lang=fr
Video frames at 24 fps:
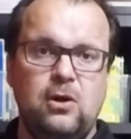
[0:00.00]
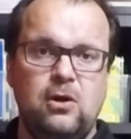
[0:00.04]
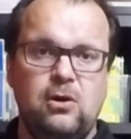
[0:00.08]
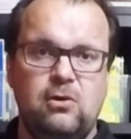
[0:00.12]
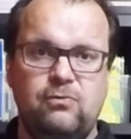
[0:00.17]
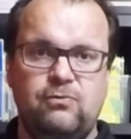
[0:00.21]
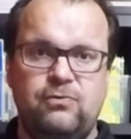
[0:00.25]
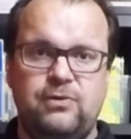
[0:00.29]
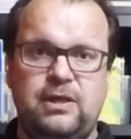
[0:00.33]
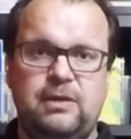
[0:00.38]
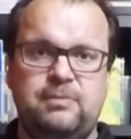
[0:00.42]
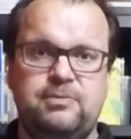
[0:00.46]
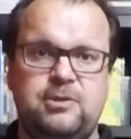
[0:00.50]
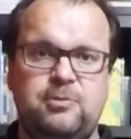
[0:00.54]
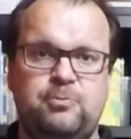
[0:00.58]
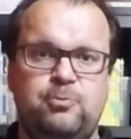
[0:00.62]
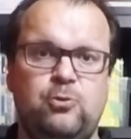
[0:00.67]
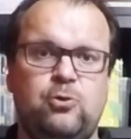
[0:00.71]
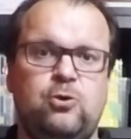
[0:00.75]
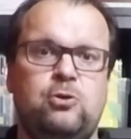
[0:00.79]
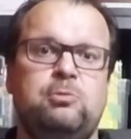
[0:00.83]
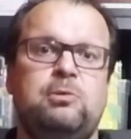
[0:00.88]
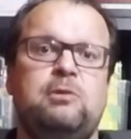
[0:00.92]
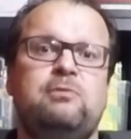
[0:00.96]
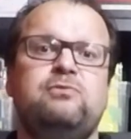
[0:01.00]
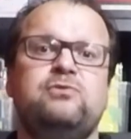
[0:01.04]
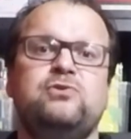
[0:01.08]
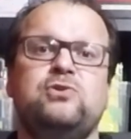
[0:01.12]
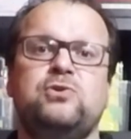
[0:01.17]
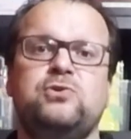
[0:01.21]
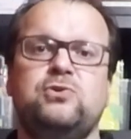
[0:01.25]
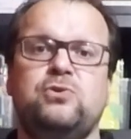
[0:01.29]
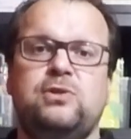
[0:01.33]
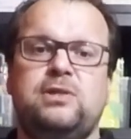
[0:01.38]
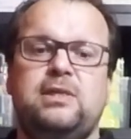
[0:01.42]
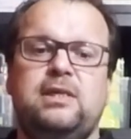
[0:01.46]
voyez un petit peu comment vous en
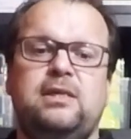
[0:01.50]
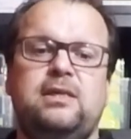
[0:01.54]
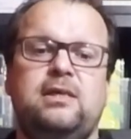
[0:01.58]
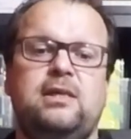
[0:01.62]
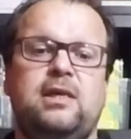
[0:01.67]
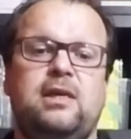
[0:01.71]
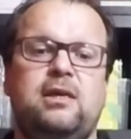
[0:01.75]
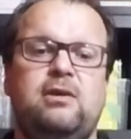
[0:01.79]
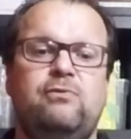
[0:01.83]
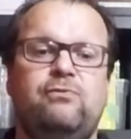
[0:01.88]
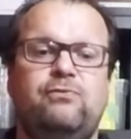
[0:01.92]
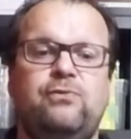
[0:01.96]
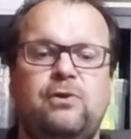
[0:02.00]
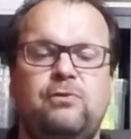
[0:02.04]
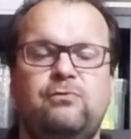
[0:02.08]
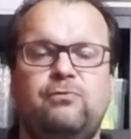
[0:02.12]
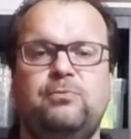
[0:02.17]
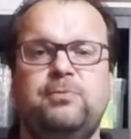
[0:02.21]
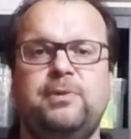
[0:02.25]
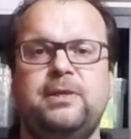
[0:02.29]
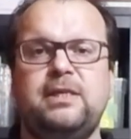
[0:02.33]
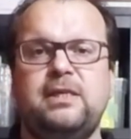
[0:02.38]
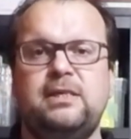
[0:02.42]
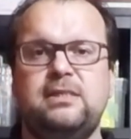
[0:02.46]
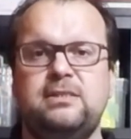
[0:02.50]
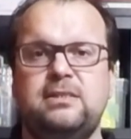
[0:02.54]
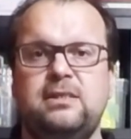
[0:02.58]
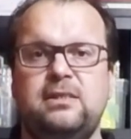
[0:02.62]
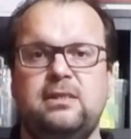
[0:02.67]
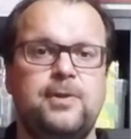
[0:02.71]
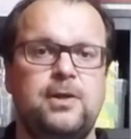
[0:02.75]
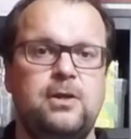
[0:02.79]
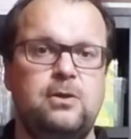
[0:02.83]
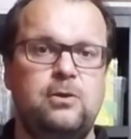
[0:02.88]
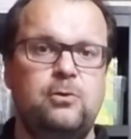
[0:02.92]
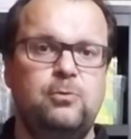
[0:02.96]
sortez, et une fois que vous
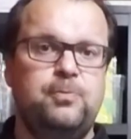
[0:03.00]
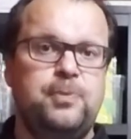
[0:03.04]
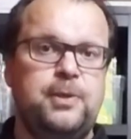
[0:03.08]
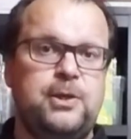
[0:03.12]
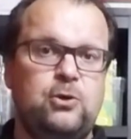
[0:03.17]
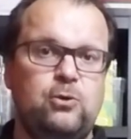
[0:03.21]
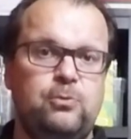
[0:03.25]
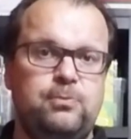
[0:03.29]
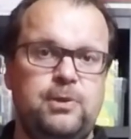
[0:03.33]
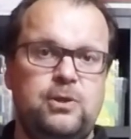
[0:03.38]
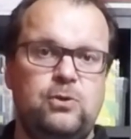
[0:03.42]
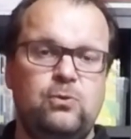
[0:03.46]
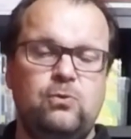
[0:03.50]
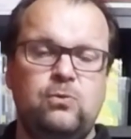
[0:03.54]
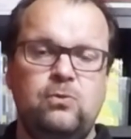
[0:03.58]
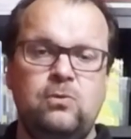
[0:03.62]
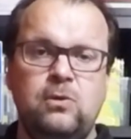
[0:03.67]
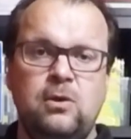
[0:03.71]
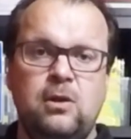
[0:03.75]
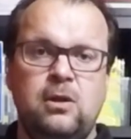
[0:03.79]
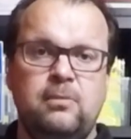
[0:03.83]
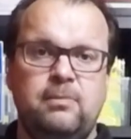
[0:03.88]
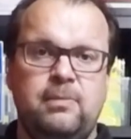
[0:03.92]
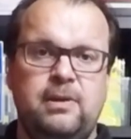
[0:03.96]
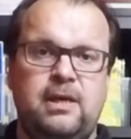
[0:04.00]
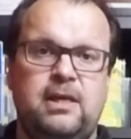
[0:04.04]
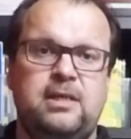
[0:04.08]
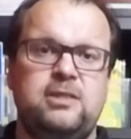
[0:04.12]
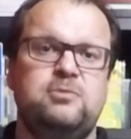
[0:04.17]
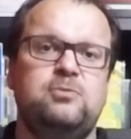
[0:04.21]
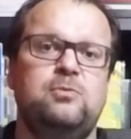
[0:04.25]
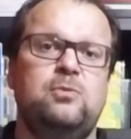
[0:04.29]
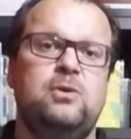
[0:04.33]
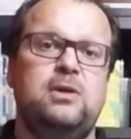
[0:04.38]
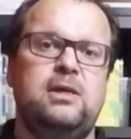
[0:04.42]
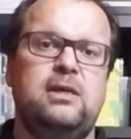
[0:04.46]
maîtrisez le Pico milon, ben, à
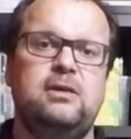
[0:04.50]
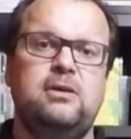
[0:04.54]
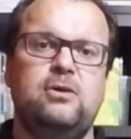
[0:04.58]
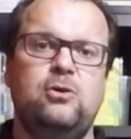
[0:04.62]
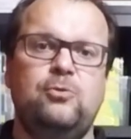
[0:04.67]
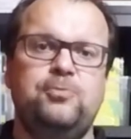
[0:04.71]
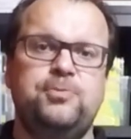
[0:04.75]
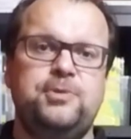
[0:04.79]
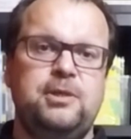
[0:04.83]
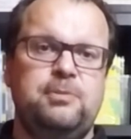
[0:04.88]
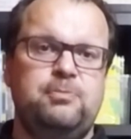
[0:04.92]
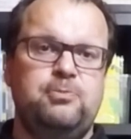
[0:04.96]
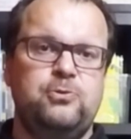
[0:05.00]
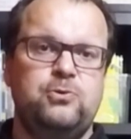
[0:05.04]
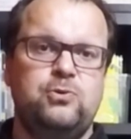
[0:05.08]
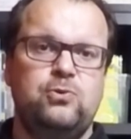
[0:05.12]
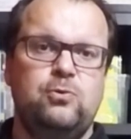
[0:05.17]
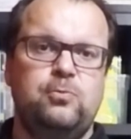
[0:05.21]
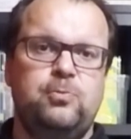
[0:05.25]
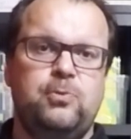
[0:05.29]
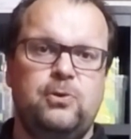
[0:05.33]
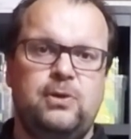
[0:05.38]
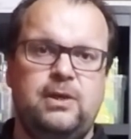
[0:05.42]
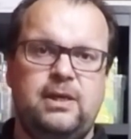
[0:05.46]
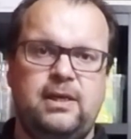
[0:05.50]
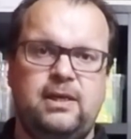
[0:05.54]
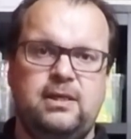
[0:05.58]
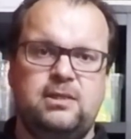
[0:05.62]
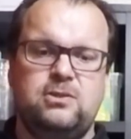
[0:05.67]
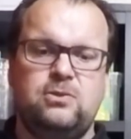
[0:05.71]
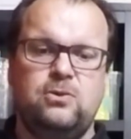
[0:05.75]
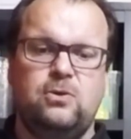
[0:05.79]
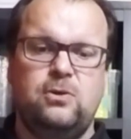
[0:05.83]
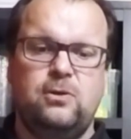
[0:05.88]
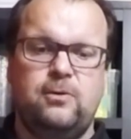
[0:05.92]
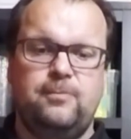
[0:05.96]
ce moment-là, optez plutôt pour
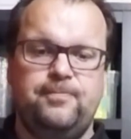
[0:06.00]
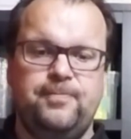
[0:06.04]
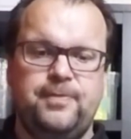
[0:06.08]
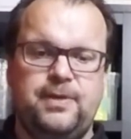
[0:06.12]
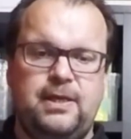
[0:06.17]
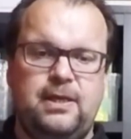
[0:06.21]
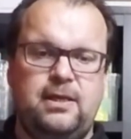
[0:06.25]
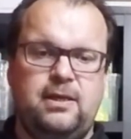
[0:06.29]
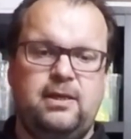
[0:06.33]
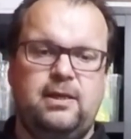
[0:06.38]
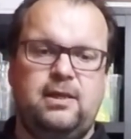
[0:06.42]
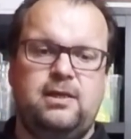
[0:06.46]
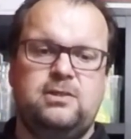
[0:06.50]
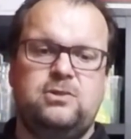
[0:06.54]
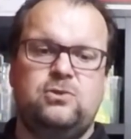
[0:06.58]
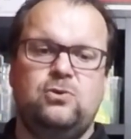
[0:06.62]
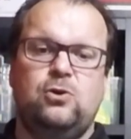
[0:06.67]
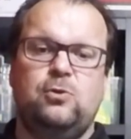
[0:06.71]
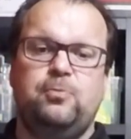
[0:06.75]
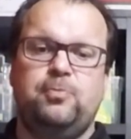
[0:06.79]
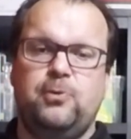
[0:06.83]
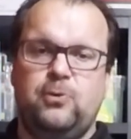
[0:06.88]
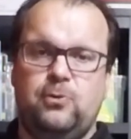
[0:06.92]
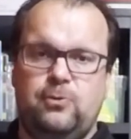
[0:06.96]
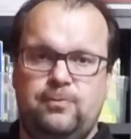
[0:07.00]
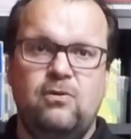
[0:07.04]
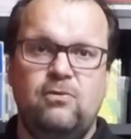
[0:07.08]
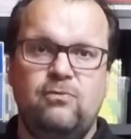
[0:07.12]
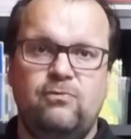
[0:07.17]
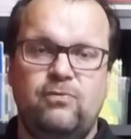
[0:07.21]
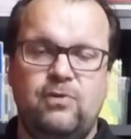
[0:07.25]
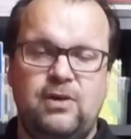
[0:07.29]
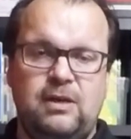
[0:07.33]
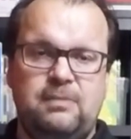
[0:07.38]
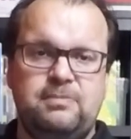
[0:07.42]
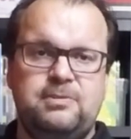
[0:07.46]
l'agresseur et l'agresseur pro.
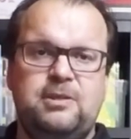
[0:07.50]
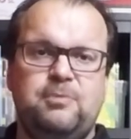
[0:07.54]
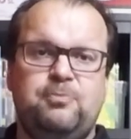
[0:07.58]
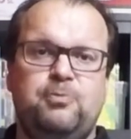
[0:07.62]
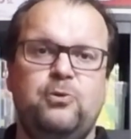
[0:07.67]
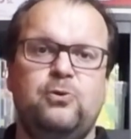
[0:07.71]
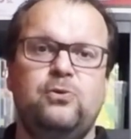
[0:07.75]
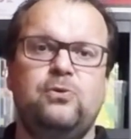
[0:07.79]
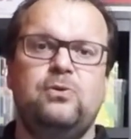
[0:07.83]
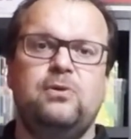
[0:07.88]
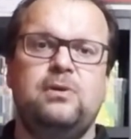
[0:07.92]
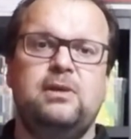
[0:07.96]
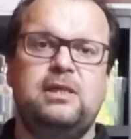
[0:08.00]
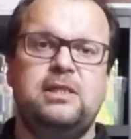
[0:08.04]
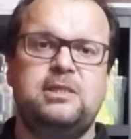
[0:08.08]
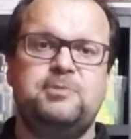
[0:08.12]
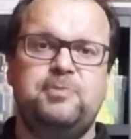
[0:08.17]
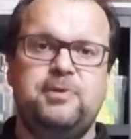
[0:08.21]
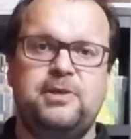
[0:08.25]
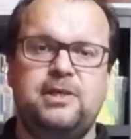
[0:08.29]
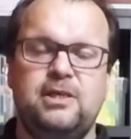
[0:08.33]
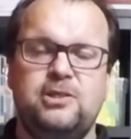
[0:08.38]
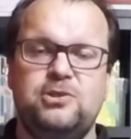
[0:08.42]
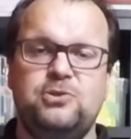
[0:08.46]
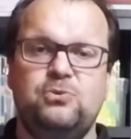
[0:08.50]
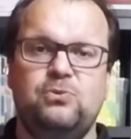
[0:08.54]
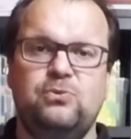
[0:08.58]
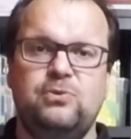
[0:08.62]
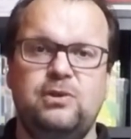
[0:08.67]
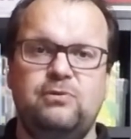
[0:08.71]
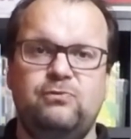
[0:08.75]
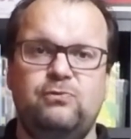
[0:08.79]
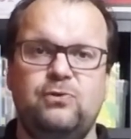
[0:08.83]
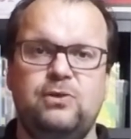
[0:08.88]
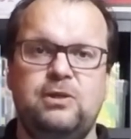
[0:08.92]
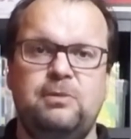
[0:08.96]
Voilà un petit peu l'explication au
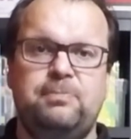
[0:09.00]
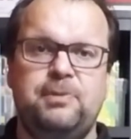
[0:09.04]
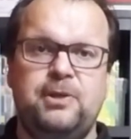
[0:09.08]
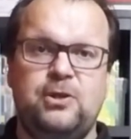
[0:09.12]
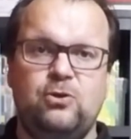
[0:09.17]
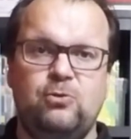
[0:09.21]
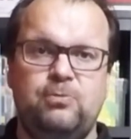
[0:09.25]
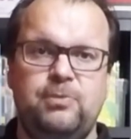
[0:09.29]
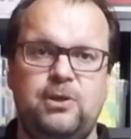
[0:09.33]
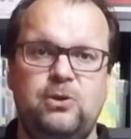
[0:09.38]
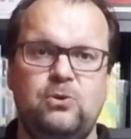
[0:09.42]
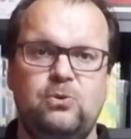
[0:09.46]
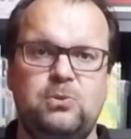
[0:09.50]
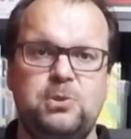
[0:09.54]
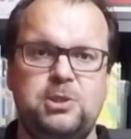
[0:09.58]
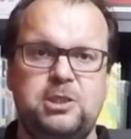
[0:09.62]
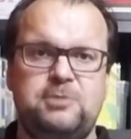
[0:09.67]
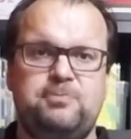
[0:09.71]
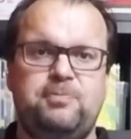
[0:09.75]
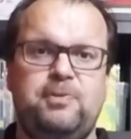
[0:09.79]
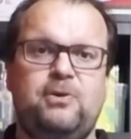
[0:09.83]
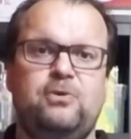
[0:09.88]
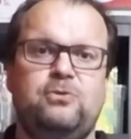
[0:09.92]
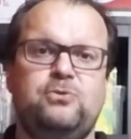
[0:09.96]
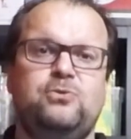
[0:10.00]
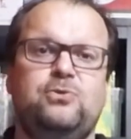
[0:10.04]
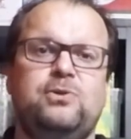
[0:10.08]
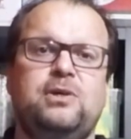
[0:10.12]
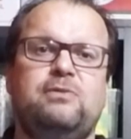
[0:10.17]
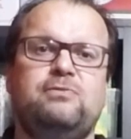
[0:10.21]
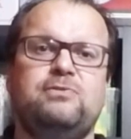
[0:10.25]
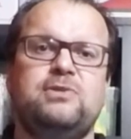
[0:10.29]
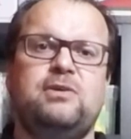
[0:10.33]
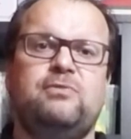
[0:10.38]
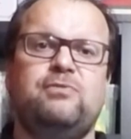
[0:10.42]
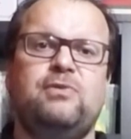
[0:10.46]
niveau des picots milon. J'espère en tout cas
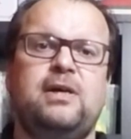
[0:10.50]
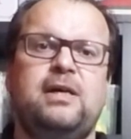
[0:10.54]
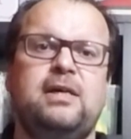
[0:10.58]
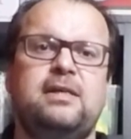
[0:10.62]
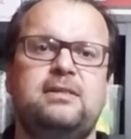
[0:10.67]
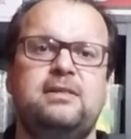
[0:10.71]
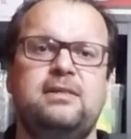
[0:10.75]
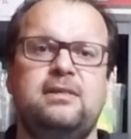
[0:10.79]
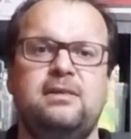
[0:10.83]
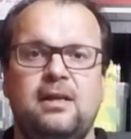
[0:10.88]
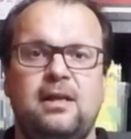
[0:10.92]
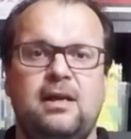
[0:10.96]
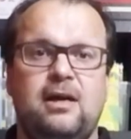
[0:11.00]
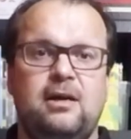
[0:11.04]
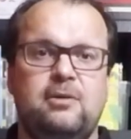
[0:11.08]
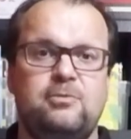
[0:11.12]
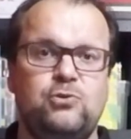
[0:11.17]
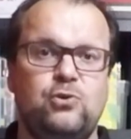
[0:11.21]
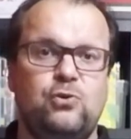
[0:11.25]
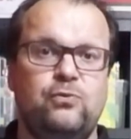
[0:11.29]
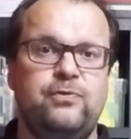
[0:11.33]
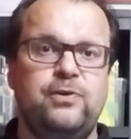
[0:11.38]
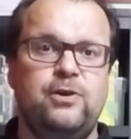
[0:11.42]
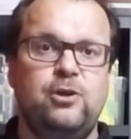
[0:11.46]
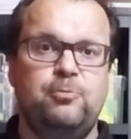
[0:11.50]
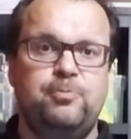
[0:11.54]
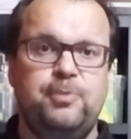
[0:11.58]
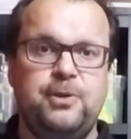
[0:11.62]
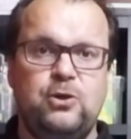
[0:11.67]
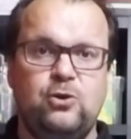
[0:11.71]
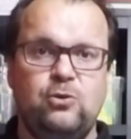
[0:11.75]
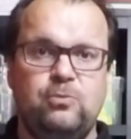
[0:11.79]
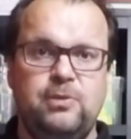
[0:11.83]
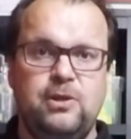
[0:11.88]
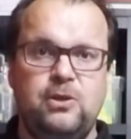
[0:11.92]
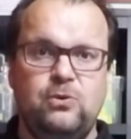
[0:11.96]
vous avoir aidé à trouver le
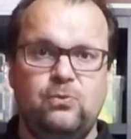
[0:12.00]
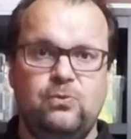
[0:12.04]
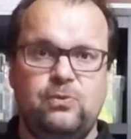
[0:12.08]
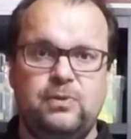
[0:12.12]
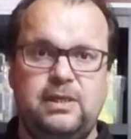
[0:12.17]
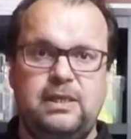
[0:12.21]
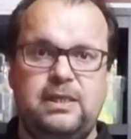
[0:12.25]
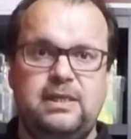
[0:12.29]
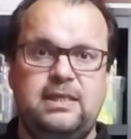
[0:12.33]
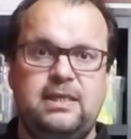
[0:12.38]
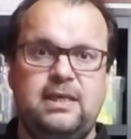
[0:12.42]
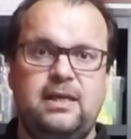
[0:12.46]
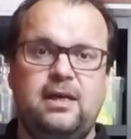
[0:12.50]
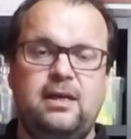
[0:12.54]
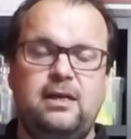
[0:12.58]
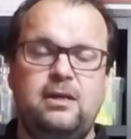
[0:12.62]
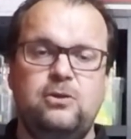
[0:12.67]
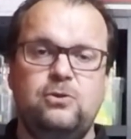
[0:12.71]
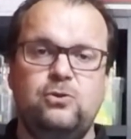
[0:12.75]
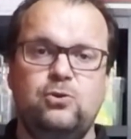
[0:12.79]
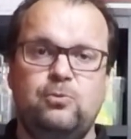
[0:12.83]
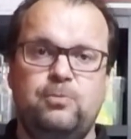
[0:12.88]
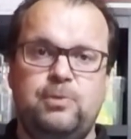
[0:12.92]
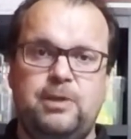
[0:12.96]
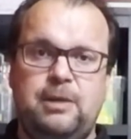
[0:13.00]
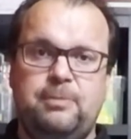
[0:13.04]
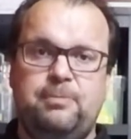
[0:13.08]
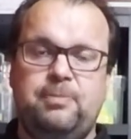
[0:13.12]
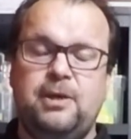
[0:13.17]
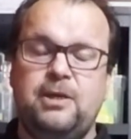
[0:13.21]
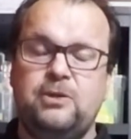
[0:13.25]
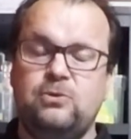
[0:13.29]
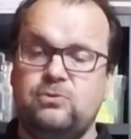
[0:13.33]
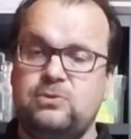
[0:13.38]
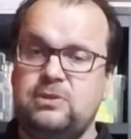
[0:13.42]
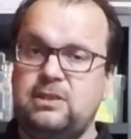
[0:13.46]
picot milon idéal. N'oubliez
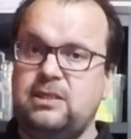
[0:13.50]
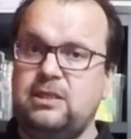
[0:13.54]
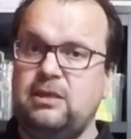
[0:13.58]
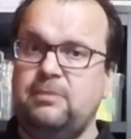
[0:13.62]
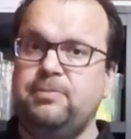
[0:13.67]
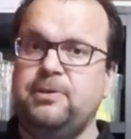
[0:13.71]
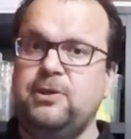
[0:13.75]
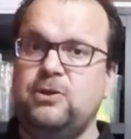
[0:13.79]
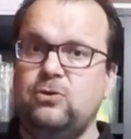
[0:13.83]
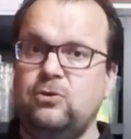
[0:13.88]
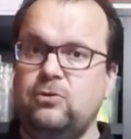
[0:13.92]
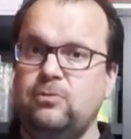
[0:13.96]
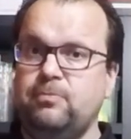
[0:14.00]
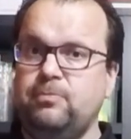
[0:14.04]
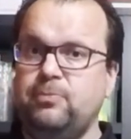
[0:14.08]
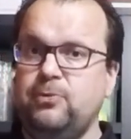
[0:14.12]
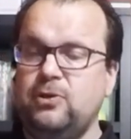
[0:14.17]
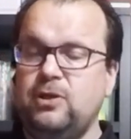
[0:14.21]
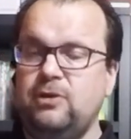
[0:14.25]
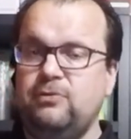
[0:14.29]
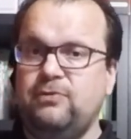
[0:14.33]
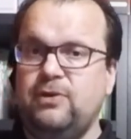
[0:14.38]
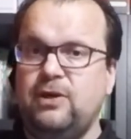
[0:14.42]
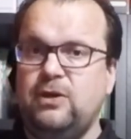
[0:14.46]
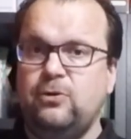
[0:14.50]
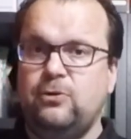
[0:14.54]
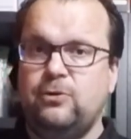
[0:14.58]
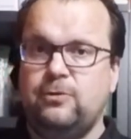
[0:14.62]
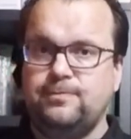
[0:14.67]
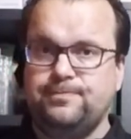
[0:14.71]
pas, donc c'est un picot polyvalent